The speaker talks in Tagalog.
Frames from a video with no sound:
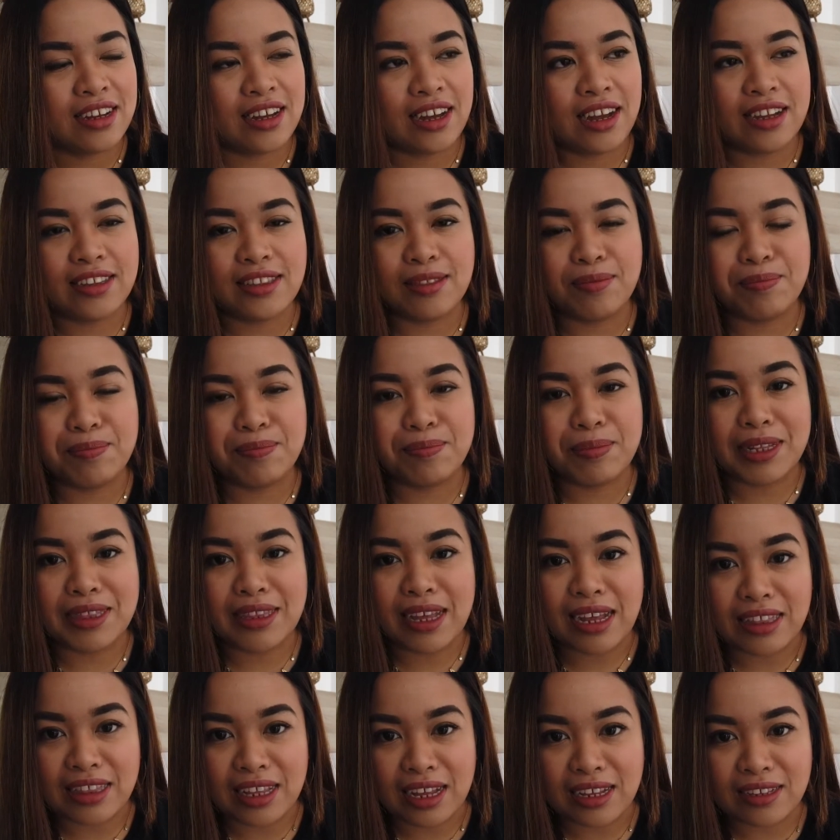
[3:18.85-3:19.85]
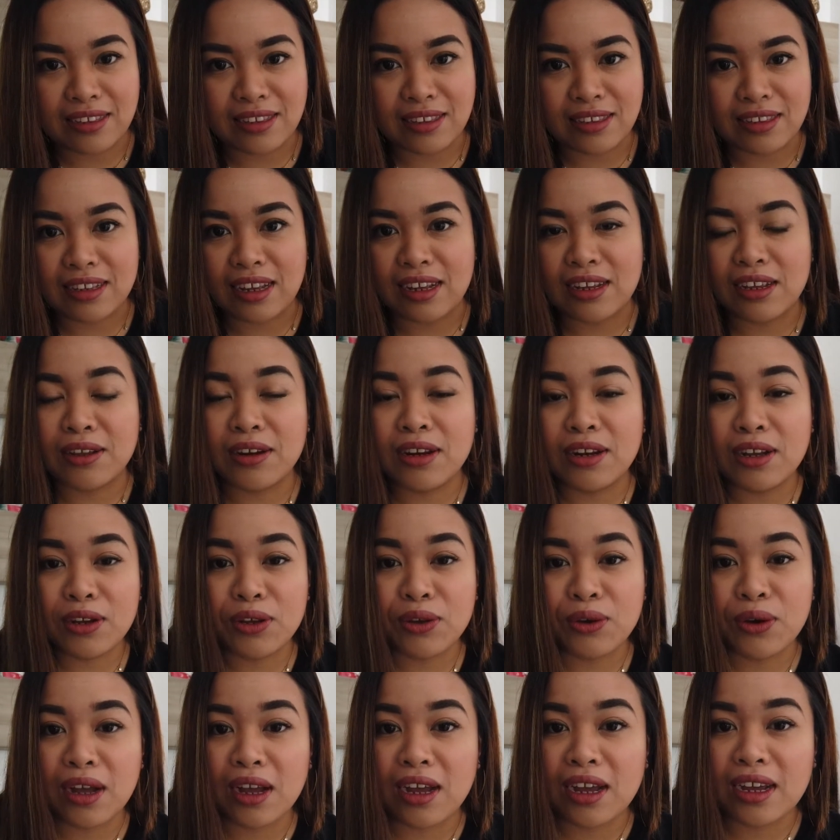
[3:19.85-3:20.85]
at patatas. Ayun lang
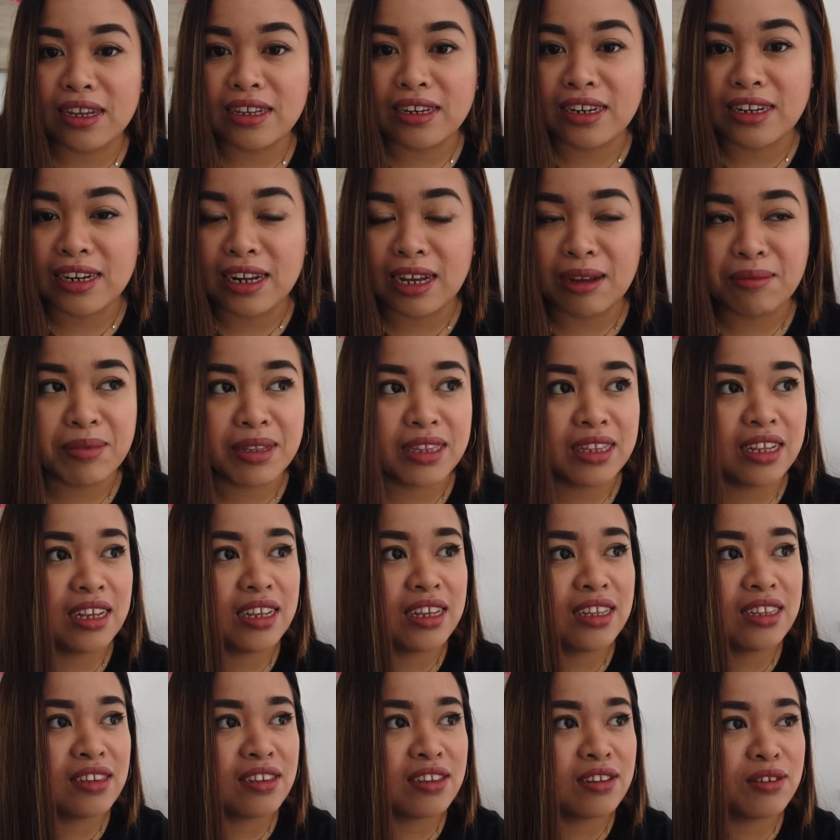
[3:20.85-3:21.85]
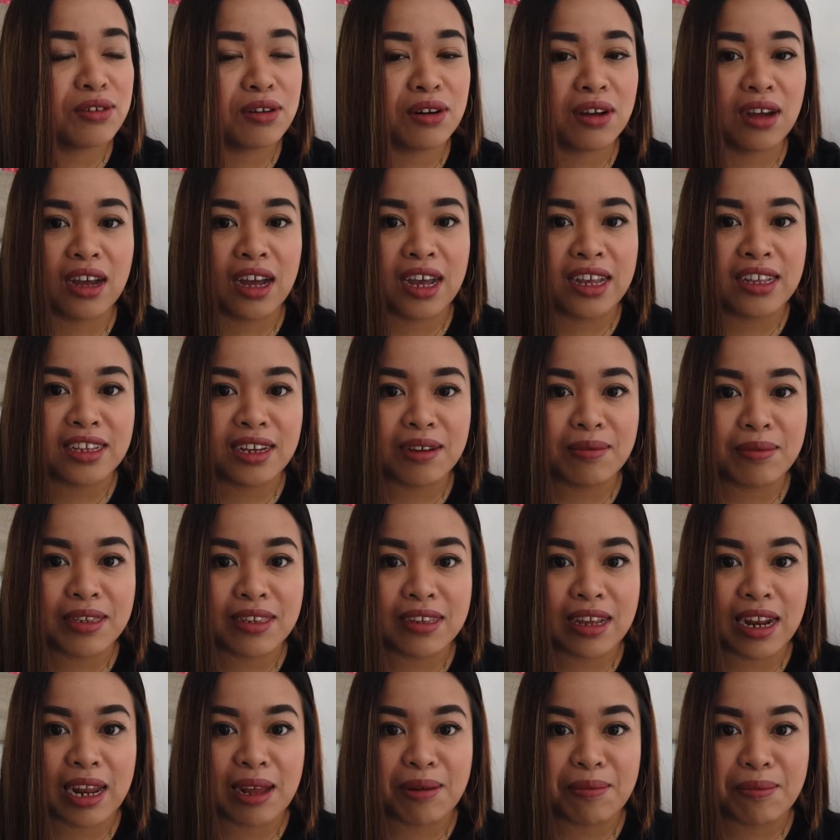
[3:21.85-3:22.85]
yung kakainin namin. And siguro kakain kami
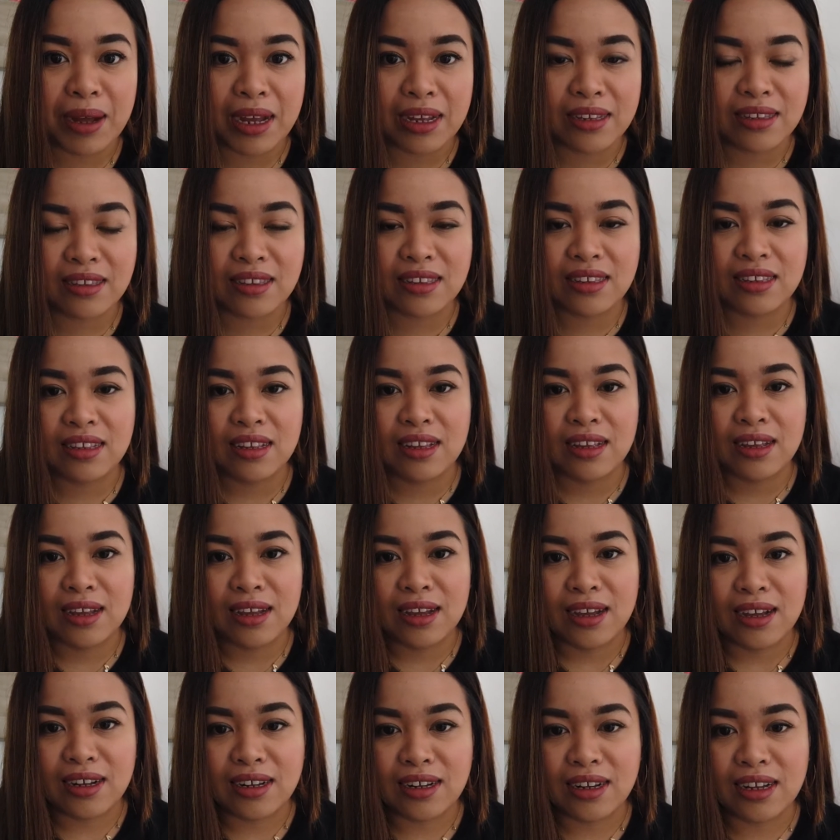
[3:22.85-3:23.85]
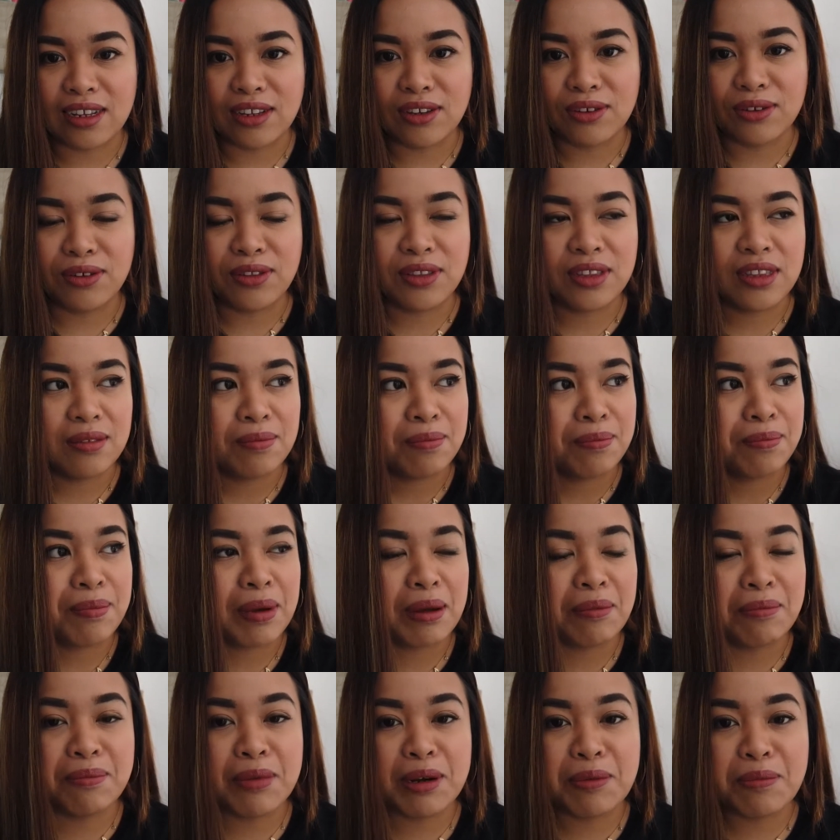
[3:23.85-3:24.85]
sa labas ngayon.
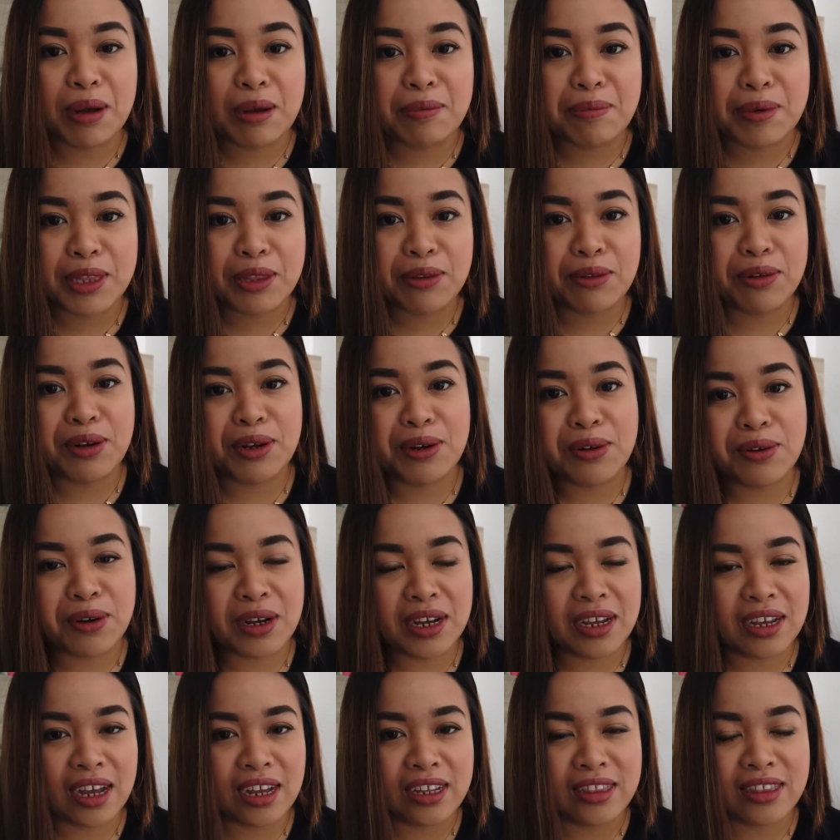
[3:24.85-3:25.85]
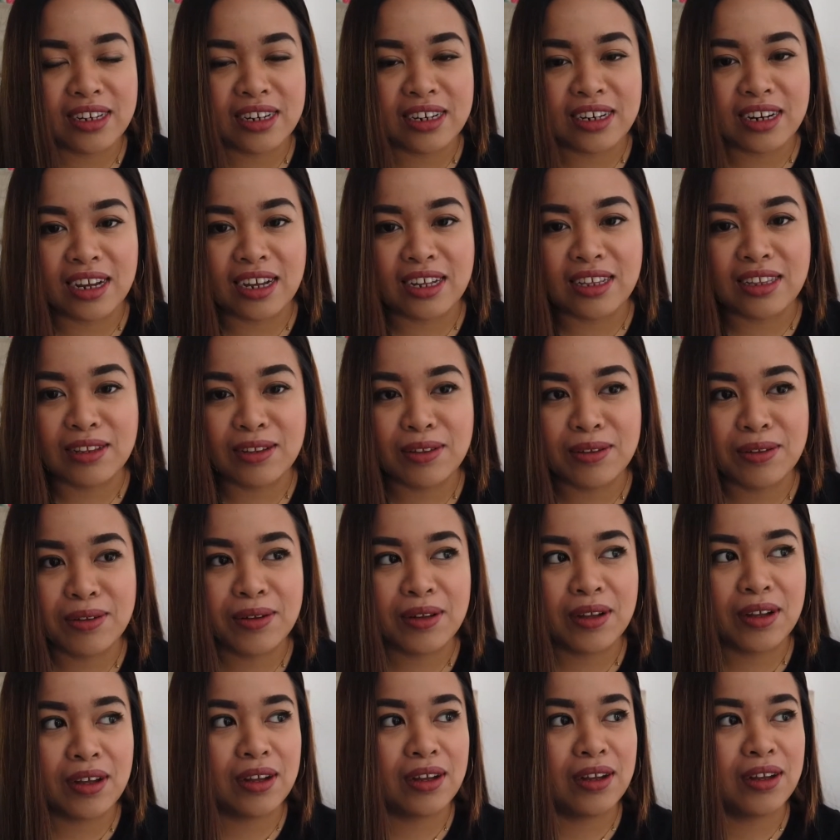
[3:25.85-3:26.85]
Pa magpapatulong ko kay Adrian
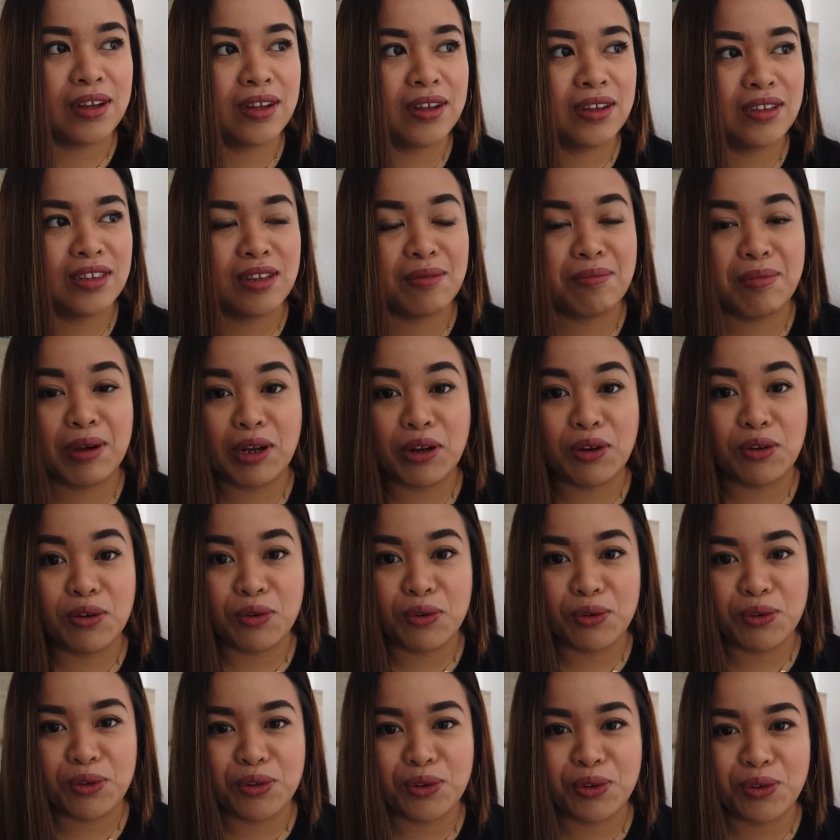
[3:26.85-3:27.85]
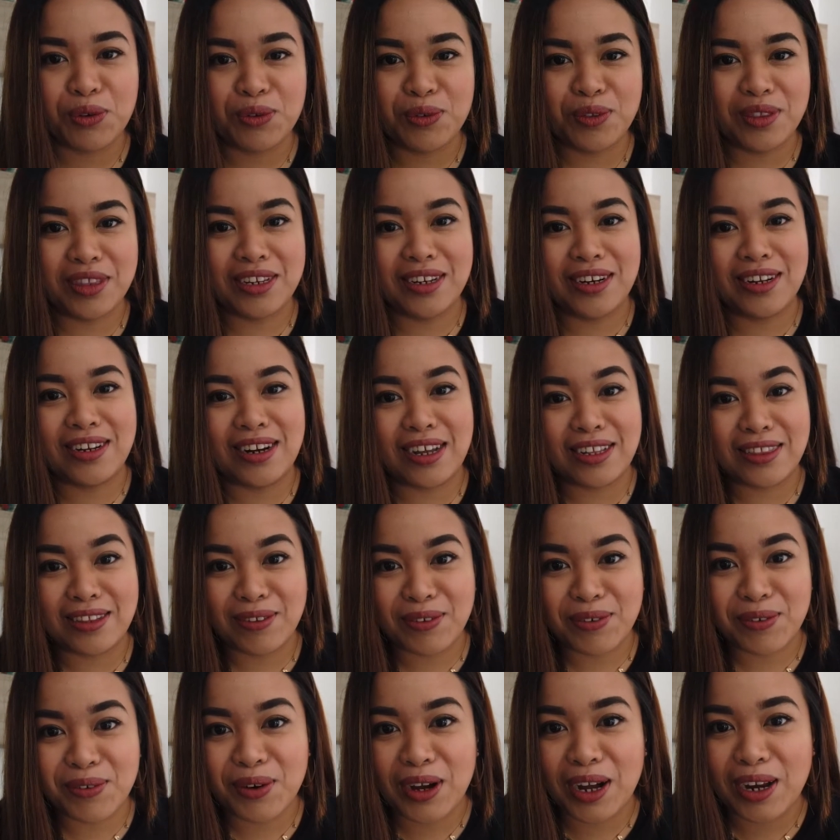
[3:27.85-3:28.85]
uh, sa pagluluto. Tingnan
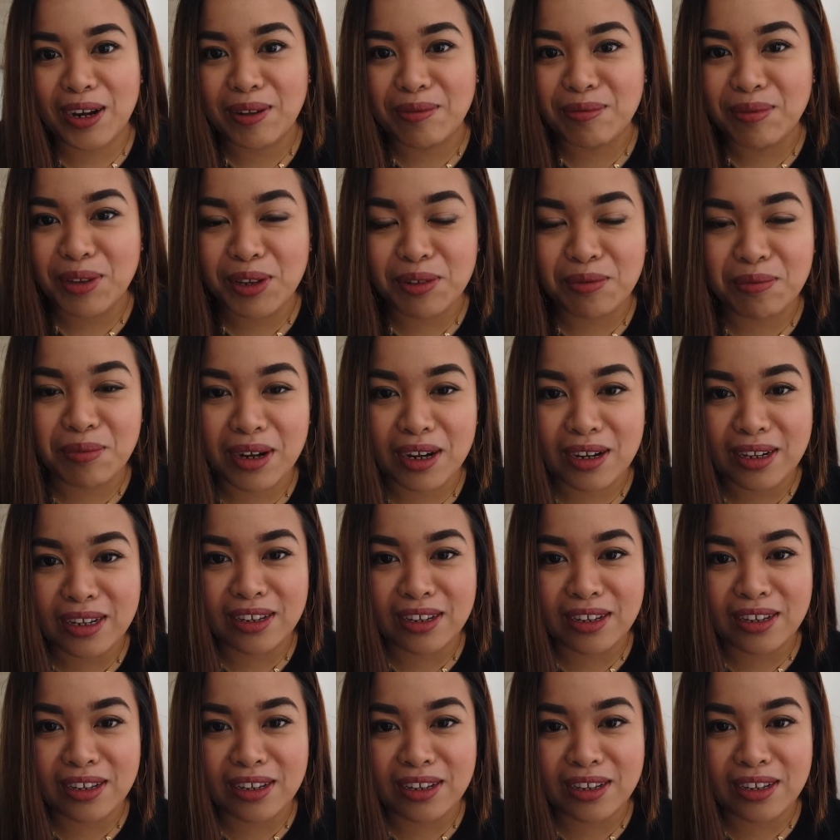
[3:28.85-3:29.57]
natin kung alam niya yung mga